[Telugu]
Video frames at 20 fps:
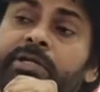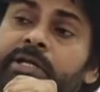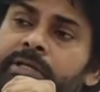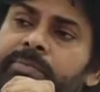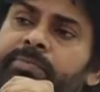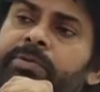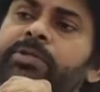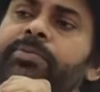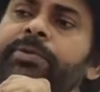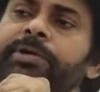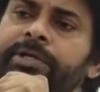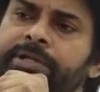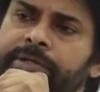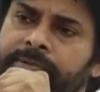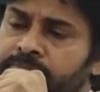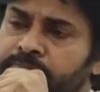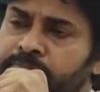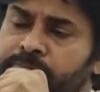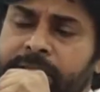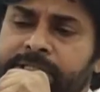నన్ను ఇబ్బంది పెట్టారు
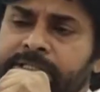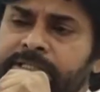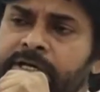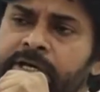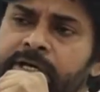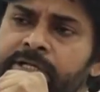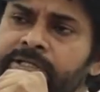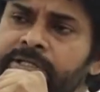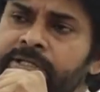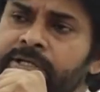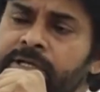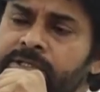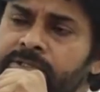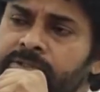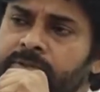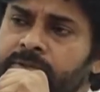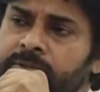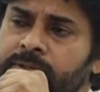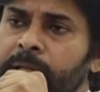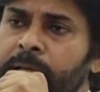పర్సనల్ ఎజెండాస్
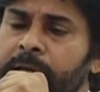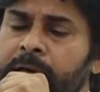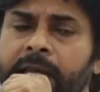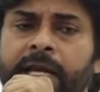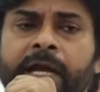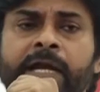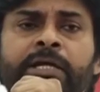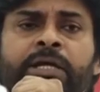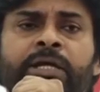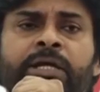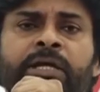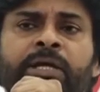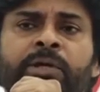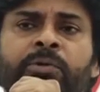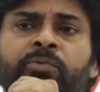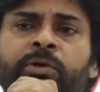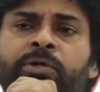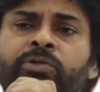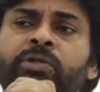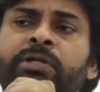తోటి అలాంటి
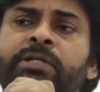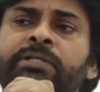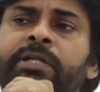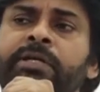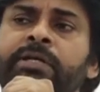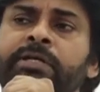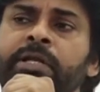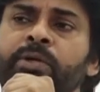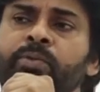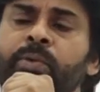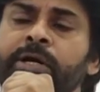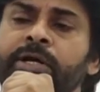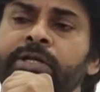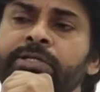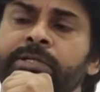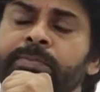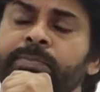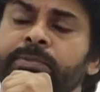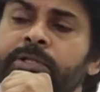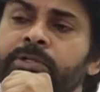వ్యక్తులందరికీ నేను ఒకటే
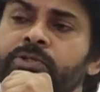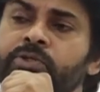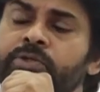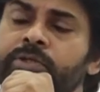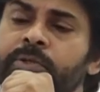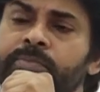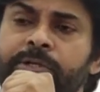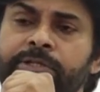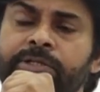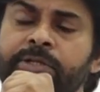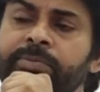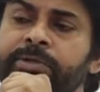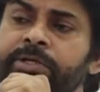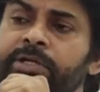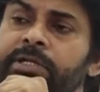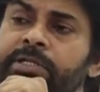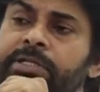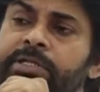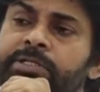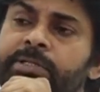చెప్పదలుచుకున్నాను ప్రతి
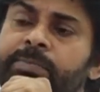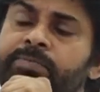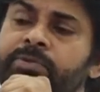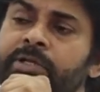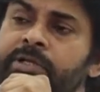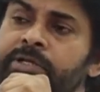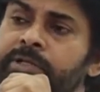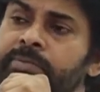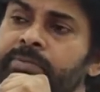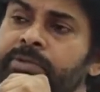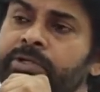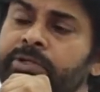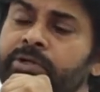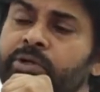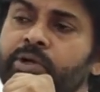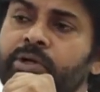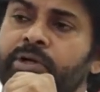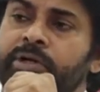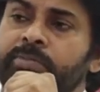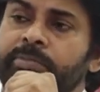మీటింగ్లో అదే చెప్తాను ఈ
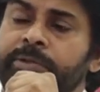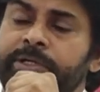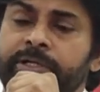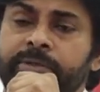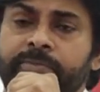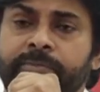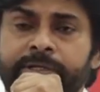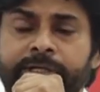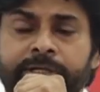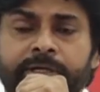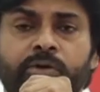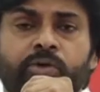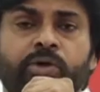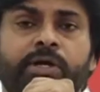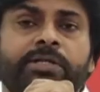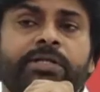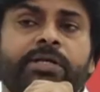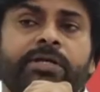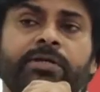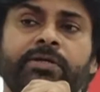మీటింగ్లో మీ మీటింగ్లో
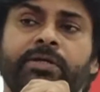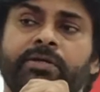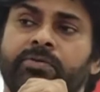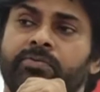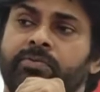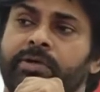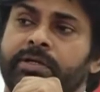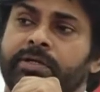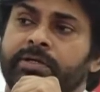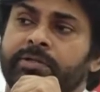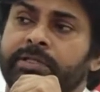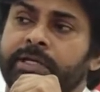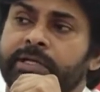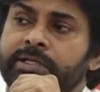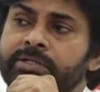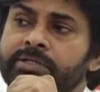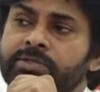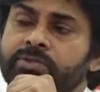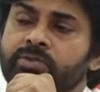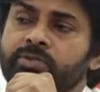కూడా అదే నేను వారికి
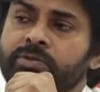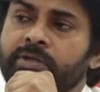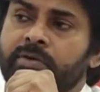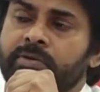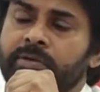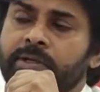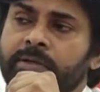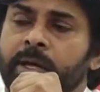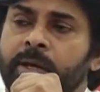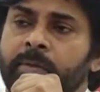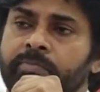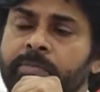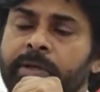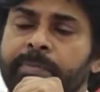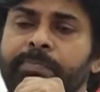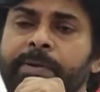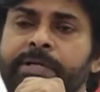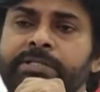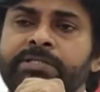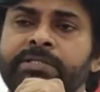తెలియజేసుకుంటా ఉన్నాను మీ
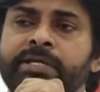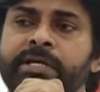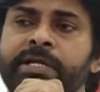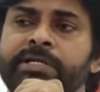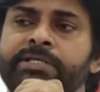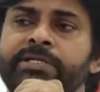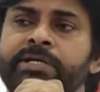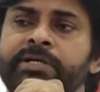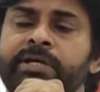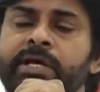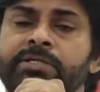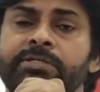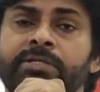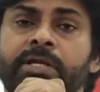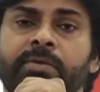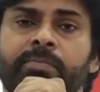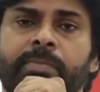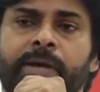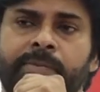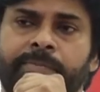పర్సనల్ ఎజెండాస్
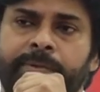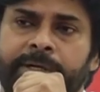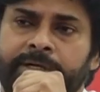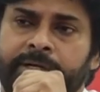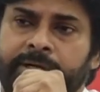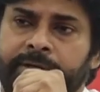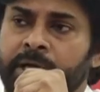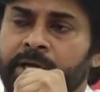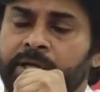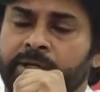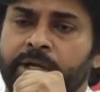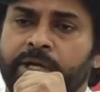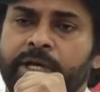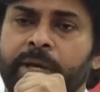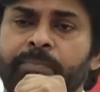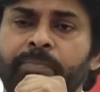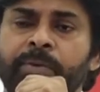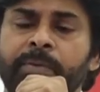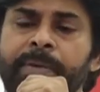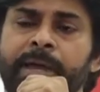నన్ను భయపెట్టలేదు నేను
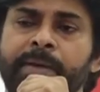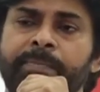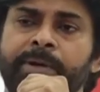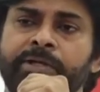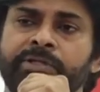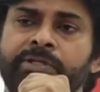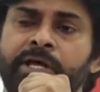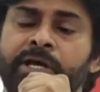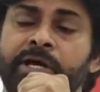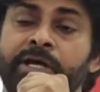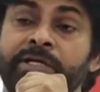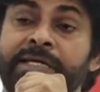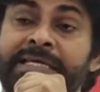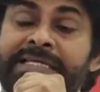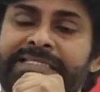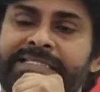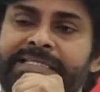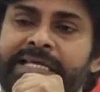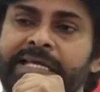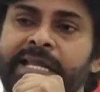ఎప్పుడు భయపడతానంటే
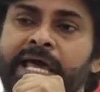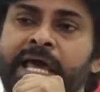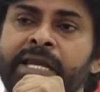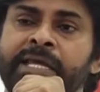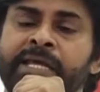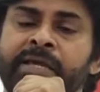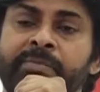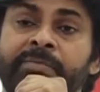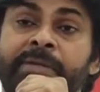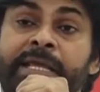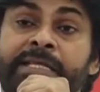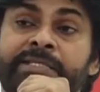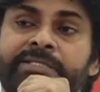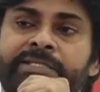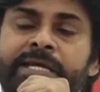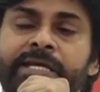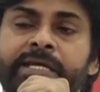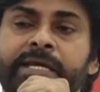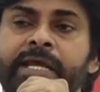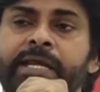జనానికి నేను
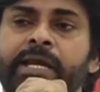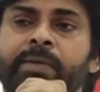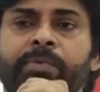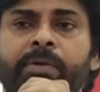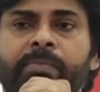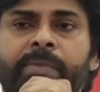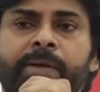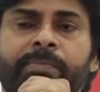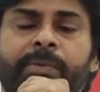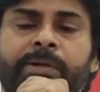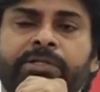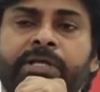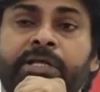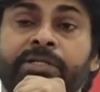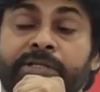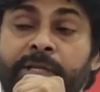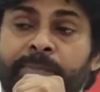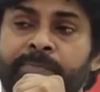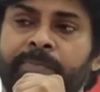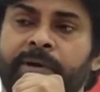చెయ్యలేనప్పుడు
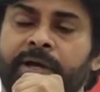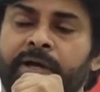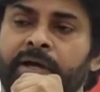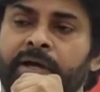భయపడతాను తప్ప